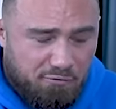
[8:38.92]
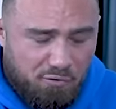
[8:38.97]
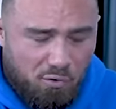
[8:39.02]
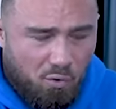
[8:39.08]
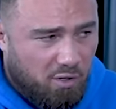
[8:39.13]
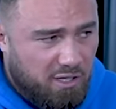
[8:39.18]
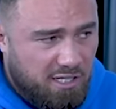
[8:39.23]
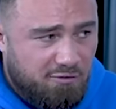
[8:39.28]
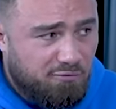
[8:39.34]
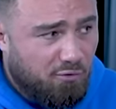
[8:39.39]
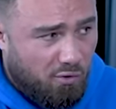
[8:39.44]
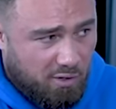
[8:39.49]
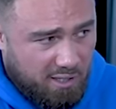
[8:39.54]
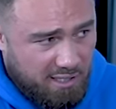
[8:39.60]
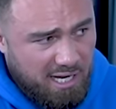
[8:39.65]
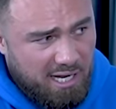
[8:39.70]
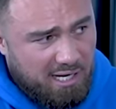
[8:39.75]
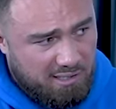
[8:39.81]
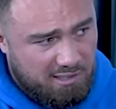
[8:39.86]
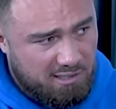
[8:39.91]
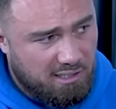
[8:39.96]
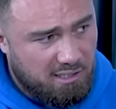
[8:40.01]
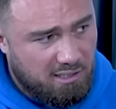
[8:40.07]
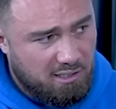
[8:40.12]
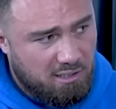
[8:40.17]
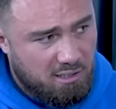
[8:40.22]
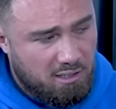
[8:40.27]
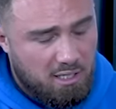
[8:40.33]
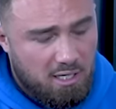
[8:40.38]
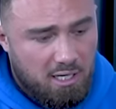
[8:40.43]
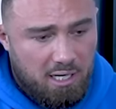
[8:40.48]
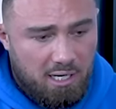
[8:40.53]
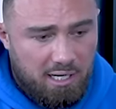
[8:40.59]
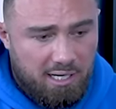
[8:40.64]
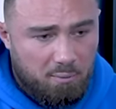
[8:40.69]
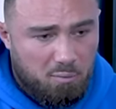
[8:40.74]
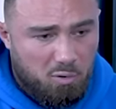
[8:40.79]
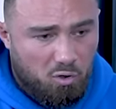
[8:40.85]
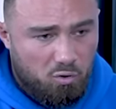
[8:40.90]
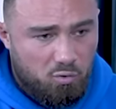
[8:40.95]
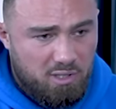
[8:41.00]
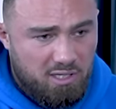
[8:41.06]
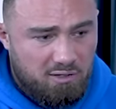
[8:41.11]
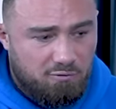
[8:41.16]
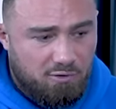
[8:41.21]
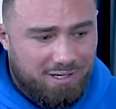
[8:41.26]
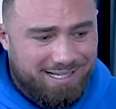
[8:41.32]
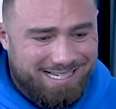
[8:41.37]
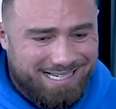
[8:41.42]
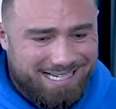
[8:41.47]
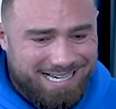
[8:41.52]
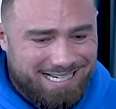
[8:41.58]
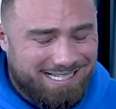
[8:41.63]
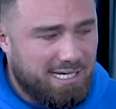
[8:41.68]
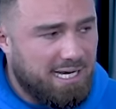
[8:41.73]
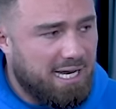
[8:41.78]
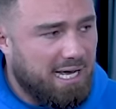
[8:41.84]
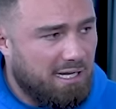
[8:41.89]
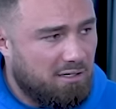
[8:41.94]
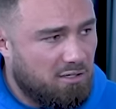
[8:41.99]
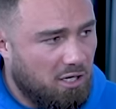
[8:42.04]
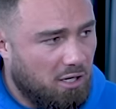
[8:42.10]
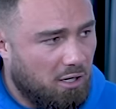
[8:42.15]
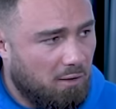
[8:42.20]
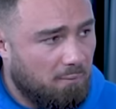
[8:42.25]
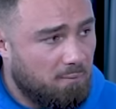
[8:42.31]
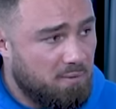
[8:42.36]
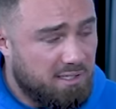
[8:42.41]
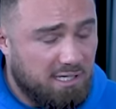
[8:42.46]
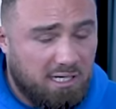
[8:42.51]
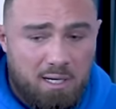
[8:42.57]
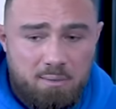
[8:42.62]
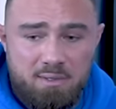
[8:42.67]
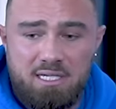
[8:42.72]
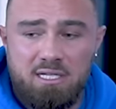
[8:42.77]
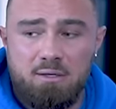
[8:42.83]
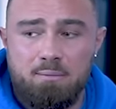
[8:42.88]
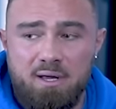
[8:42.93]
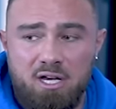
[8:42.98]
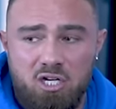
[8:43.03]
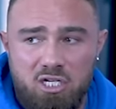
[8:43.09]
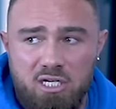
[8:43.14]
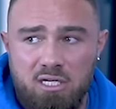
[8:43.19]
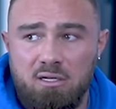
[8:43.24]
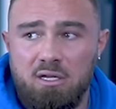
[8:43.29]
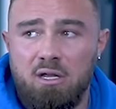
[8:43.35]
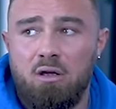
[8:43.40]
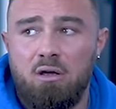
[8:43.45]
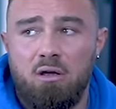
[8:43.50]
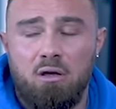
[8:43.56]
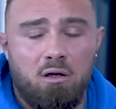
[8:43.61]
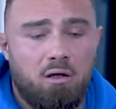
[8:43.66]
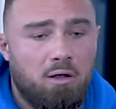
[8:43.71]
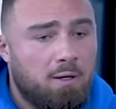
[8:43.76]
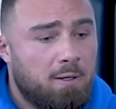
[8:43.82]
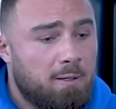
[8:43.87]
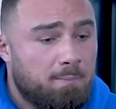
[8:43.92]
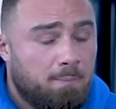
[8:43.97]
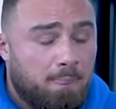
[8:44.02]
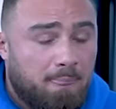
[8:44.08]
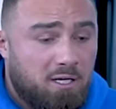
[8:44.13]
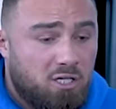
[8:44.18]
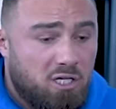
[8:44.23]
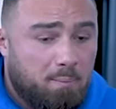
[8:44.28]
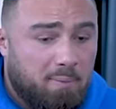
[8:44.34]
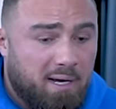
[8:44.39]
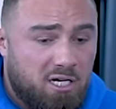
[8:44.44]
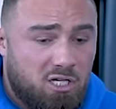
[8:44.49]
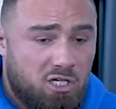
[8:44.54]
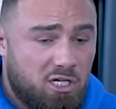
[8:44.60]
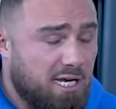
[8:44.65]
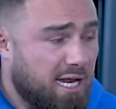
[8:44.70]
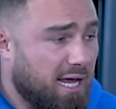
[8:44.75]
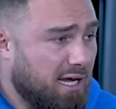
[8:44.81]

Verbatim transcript: font, rien ça. Les produits ils vont être un accélérateur. C'est comme si demain j'ai une, euh, je sais pas, j'ai une